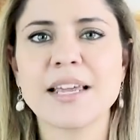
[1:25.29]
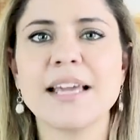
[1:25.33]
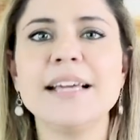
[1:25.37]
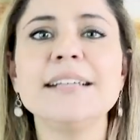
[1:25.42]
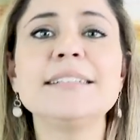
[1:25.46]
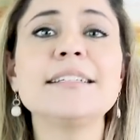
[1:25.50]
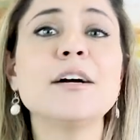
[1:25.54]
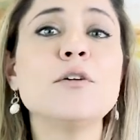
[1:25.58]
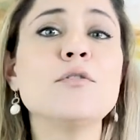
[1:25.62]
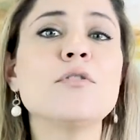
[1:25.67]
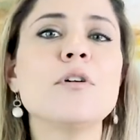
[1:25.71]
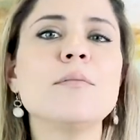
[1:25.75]

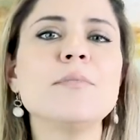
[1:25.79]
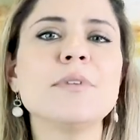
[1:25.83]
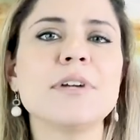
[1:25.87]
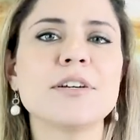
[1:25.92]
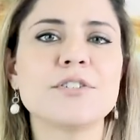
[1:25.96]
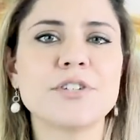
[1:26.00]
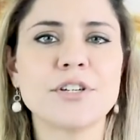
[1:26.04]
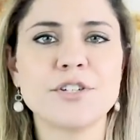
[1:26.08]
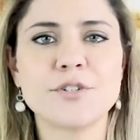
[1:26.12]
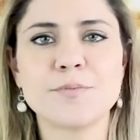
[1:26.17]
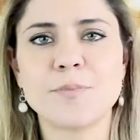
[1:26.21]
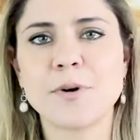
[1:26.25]
Então, como que a
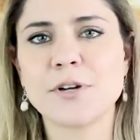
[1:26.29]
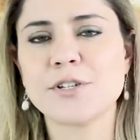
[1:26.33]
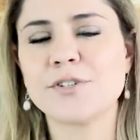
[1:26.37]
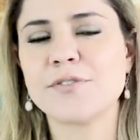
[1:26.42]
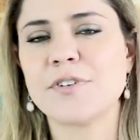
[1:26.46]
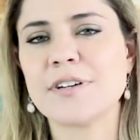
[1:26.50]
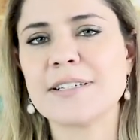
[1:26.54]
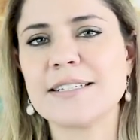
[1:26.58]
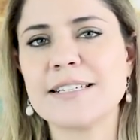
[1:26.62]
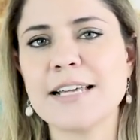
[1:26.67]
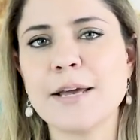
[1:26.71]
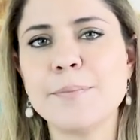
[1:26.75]
gente pode
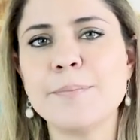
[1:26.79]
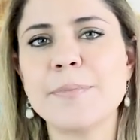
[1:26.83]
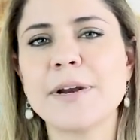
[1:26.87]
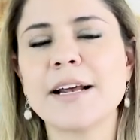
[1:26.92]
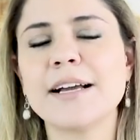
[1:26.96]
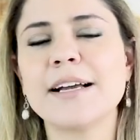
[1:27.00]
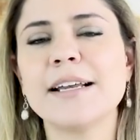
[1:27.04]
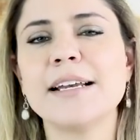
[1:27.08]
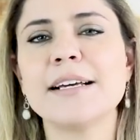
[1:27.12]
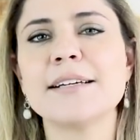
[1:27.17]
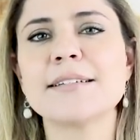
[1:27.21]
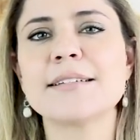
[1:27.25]
fazer para a
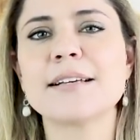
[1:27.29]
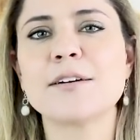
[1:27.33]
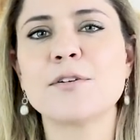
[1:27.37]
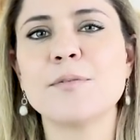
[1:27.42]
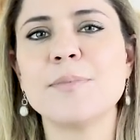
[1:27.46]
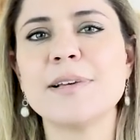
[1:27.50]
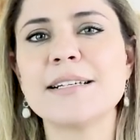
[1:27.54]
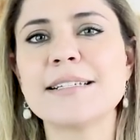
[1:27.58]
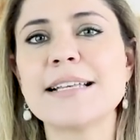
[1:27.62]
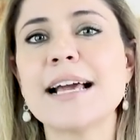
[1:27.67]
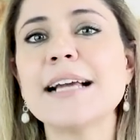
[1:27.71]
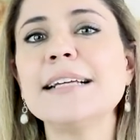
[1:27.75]
criança
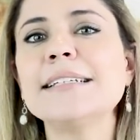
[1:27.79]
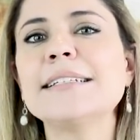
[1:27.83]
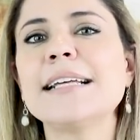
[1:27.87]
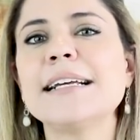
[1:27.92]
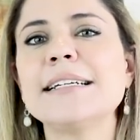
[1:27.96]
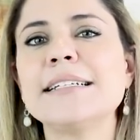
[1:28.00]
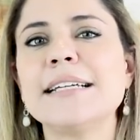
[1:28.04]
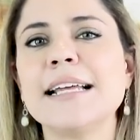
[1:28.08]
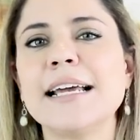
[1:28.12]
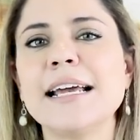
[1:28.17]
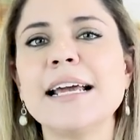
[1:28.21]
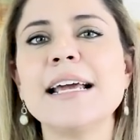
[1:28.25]
começar a
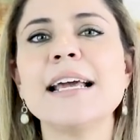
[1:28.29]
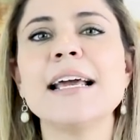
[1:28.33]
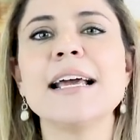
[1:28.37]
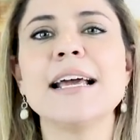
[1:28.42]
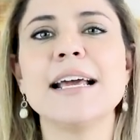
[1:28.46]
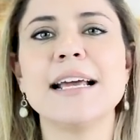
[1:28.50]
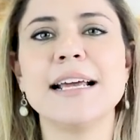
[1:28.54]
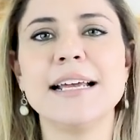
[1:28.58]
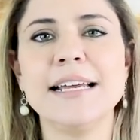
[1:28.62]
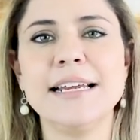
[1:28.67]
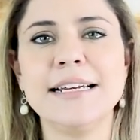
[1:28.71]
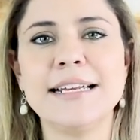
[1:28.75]
entender
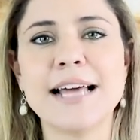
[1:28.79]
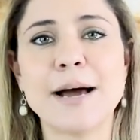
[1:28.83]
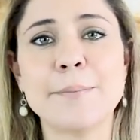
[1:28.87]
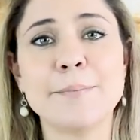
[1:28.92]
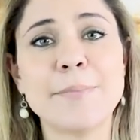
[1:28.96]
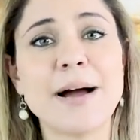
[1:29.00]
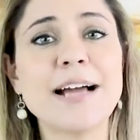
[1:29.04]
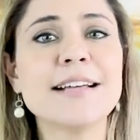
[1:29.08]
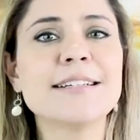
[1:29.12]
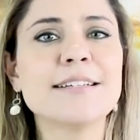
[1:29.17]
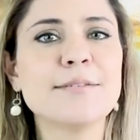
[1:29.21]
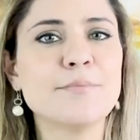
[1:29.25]
e dar
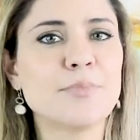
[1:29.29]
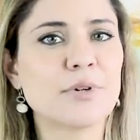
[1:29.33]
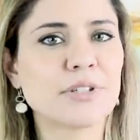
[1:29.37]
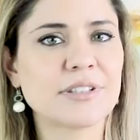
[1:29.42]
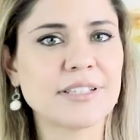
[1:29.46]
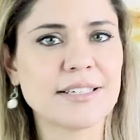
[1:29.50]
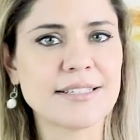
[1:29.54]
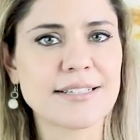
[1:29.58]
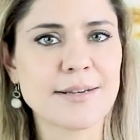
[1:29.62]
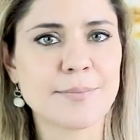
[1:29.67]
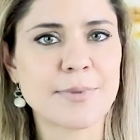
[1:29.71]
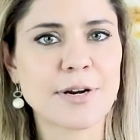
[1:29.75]
mais
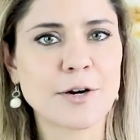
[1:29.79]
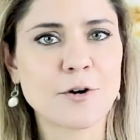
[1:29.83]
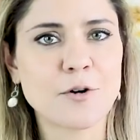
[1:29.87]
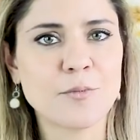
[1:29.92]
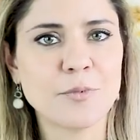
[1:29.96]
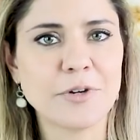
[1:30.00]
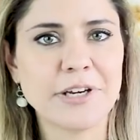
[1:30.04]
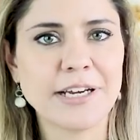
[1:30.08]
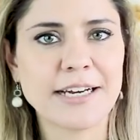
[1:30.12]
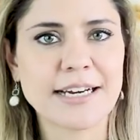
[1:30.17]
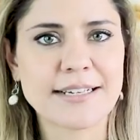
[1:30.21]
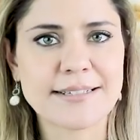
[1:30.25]
importância para a
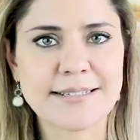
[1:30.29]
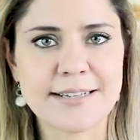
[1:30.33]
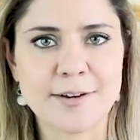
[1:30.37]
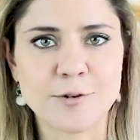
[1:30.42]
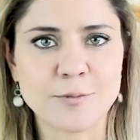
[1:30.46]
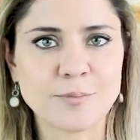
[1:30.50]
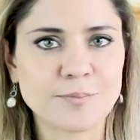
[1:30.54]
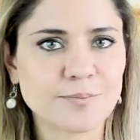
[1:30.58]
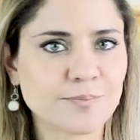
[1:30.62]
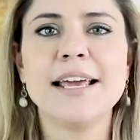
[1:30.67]
comunicação?